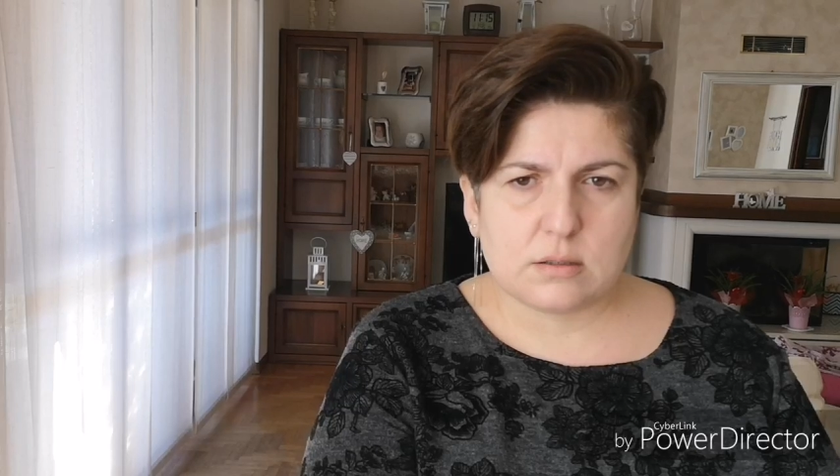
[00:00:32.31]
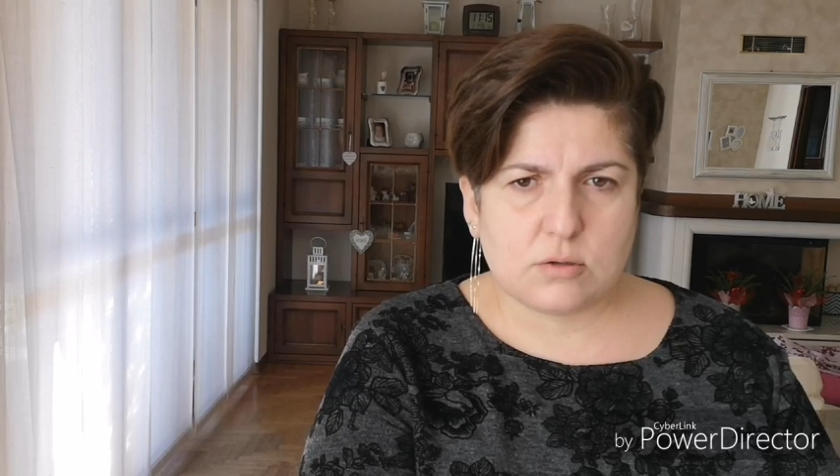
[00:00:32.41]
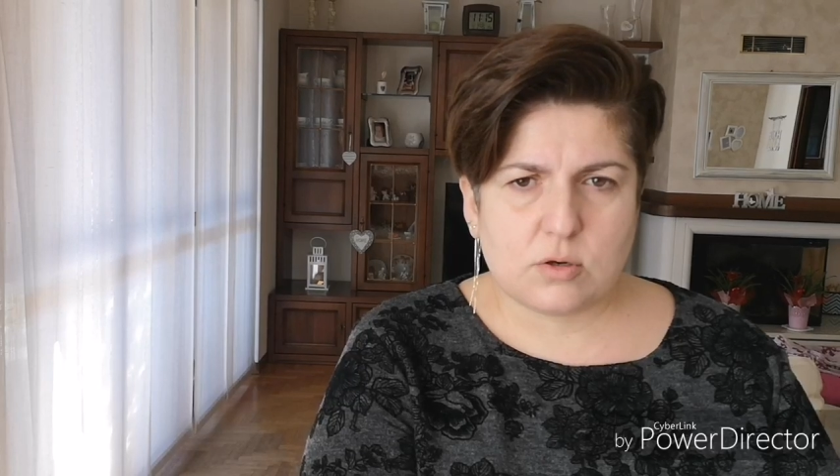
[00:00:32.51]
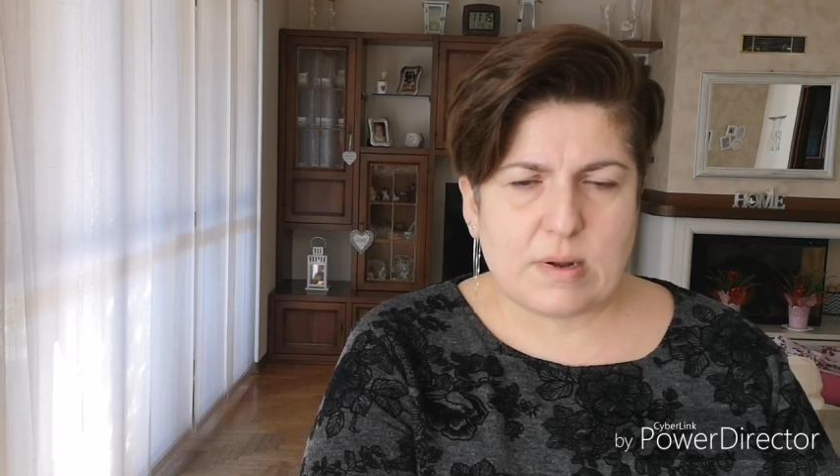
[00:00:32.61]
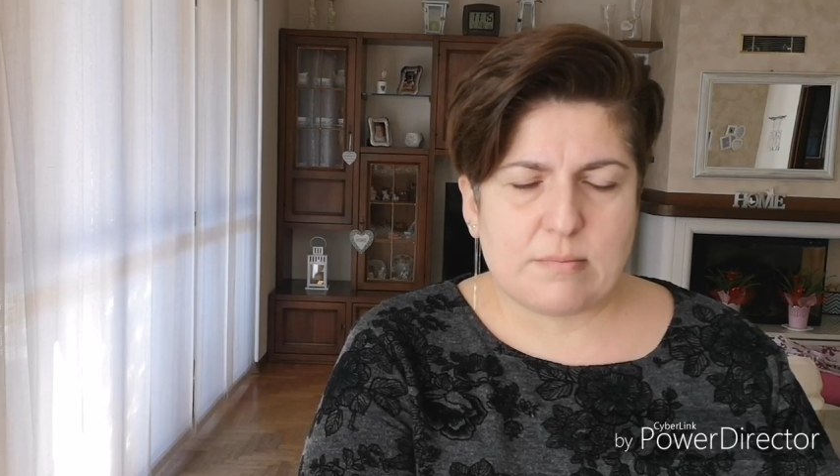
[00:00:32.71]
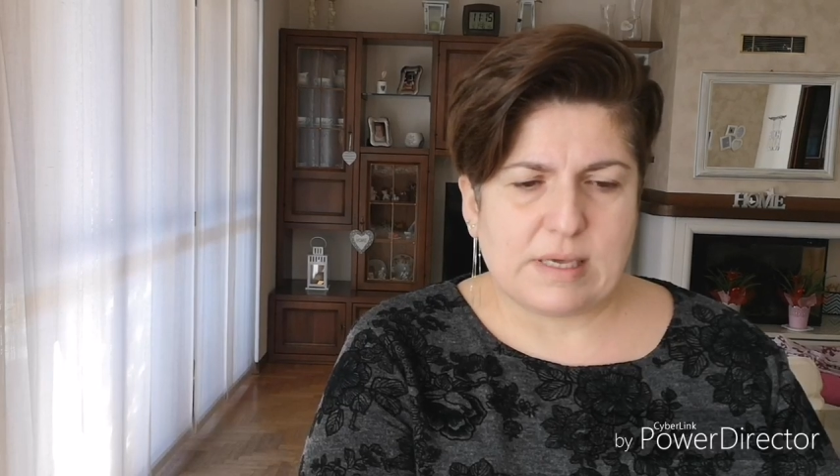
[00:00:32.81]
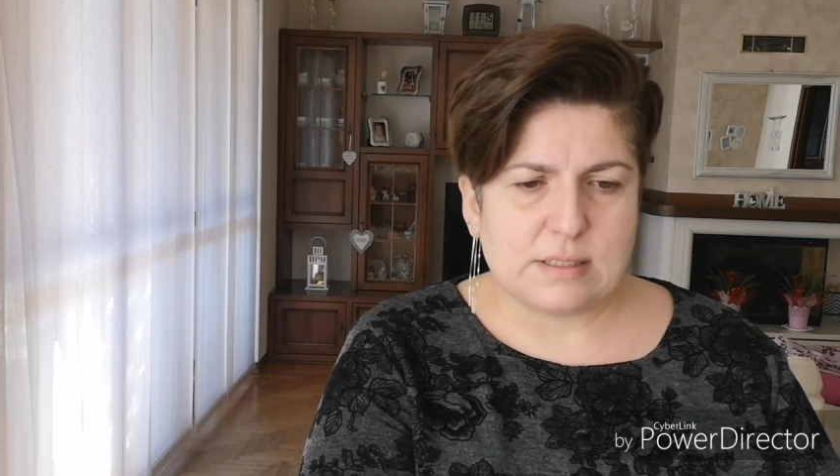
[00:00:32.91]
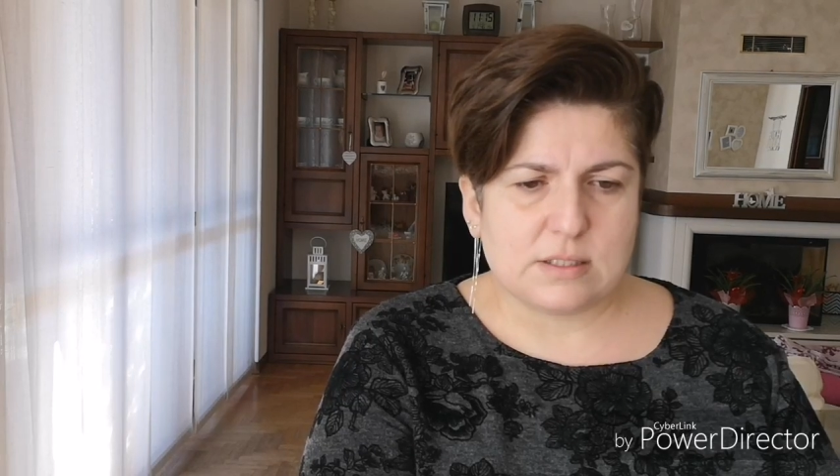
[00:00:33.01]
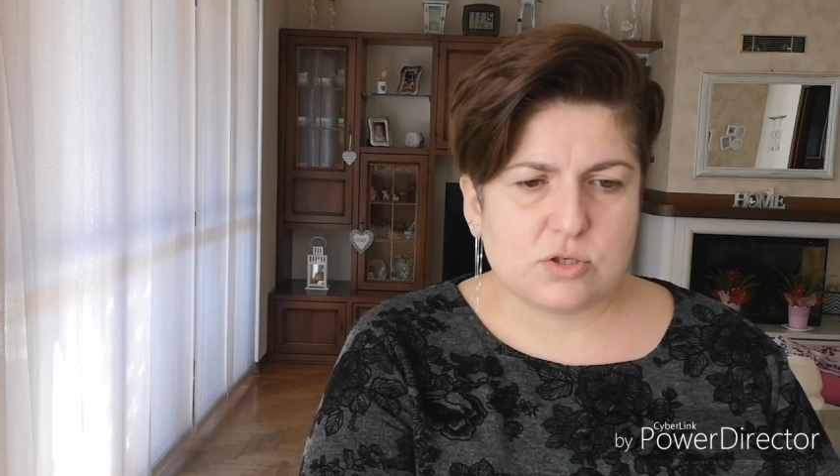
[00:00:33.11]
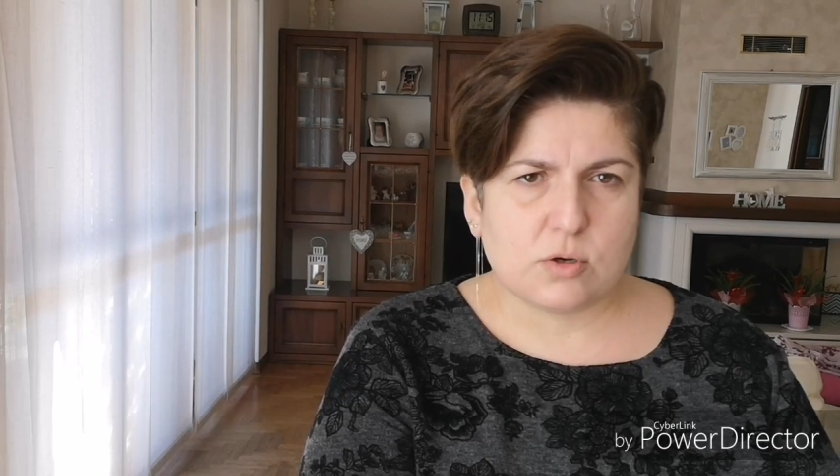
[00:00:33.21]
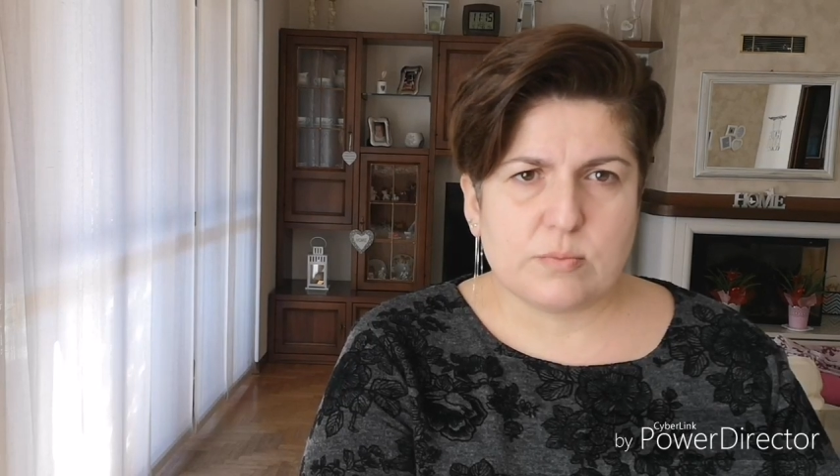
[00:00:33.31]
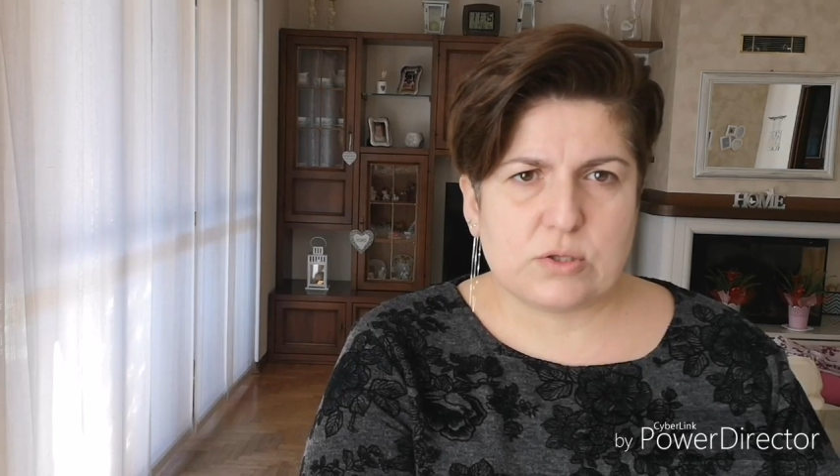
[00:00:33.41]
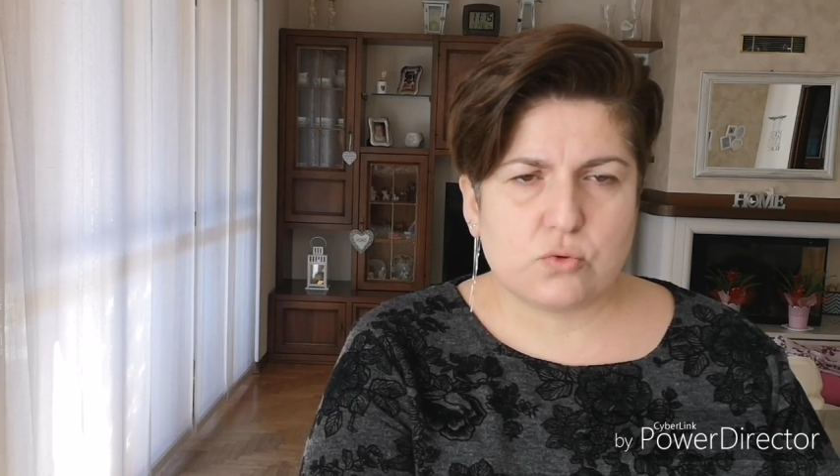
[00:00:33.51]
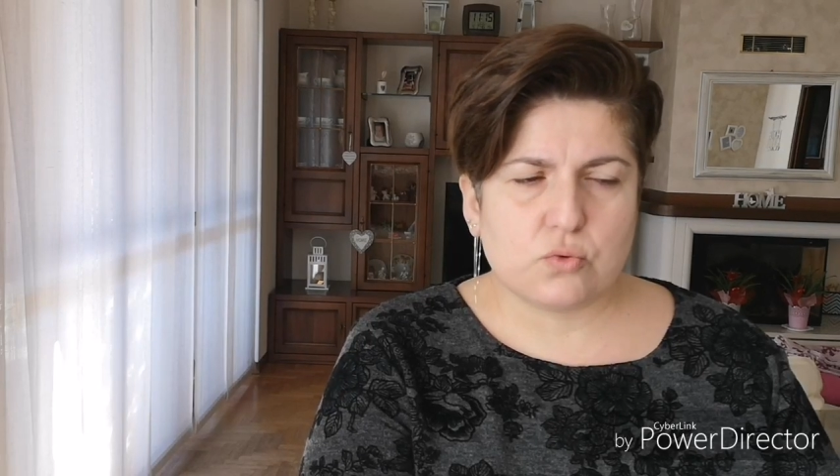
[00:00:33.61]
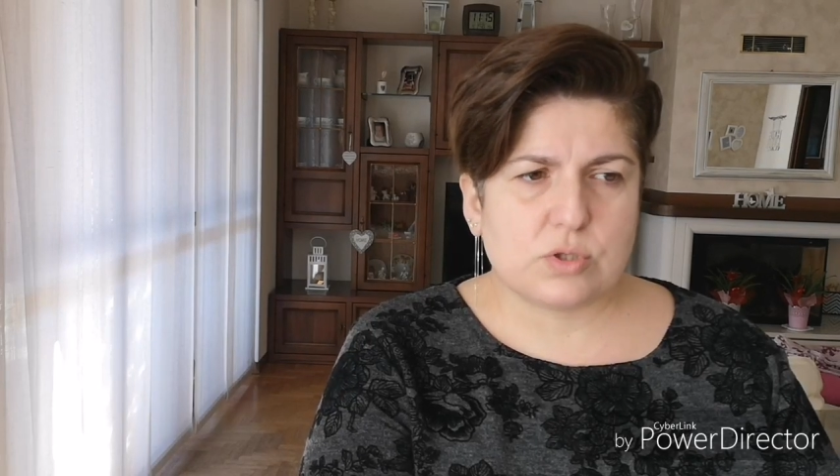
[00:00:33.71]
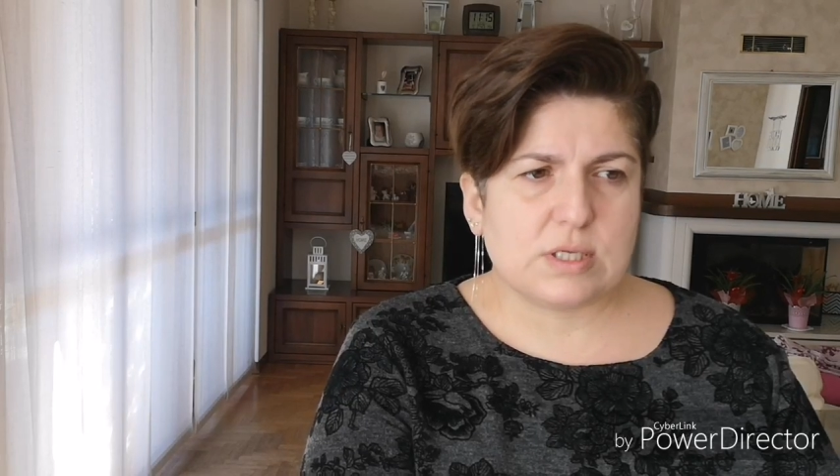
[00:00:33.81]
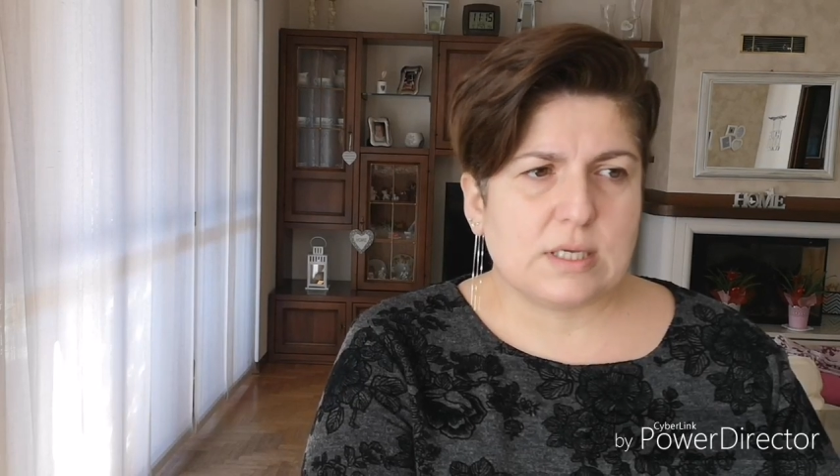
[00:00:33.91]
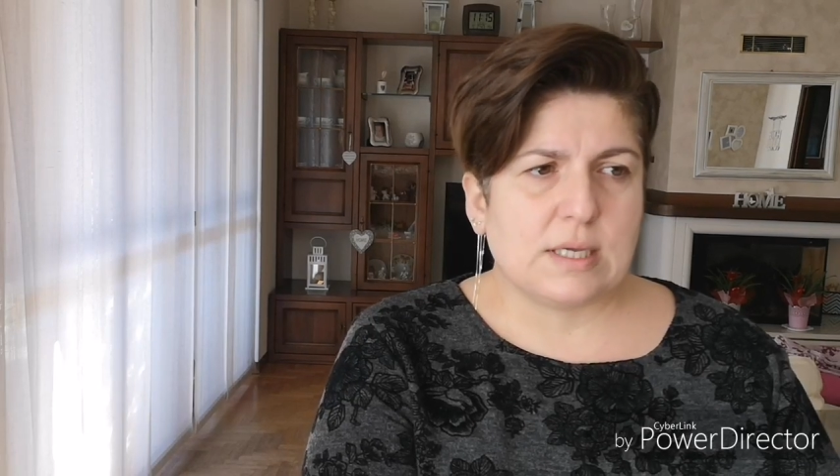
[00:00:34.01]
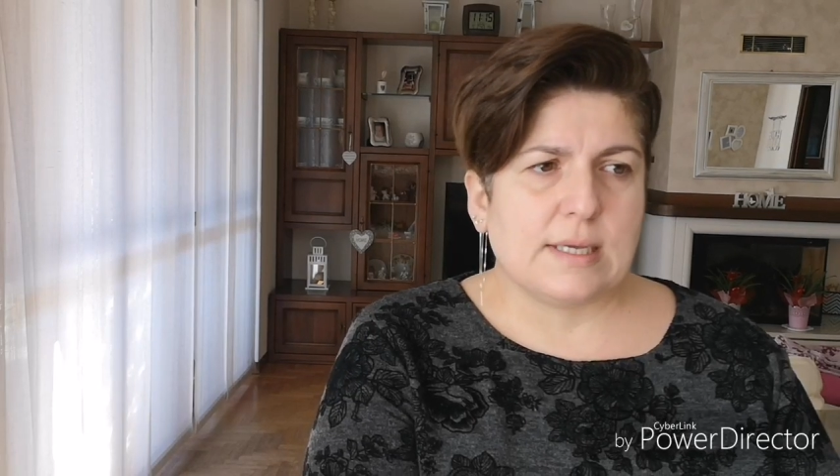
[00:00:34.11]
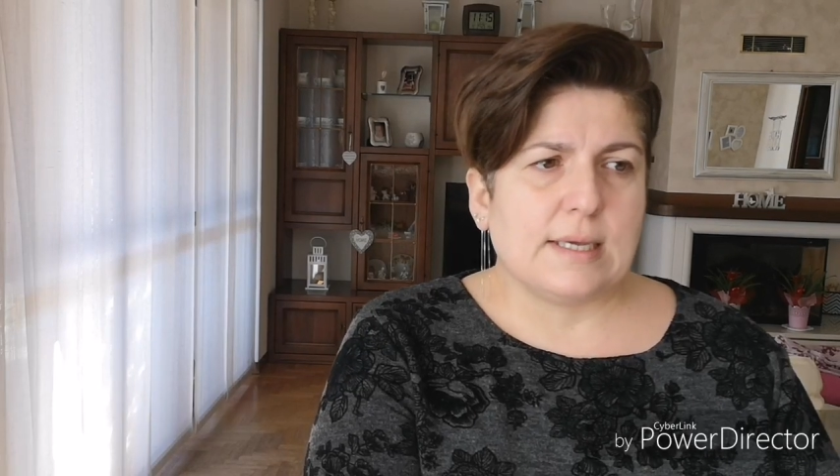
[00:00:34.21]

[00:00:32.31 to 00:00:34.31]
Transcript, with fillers: normalmente, sono come tutti.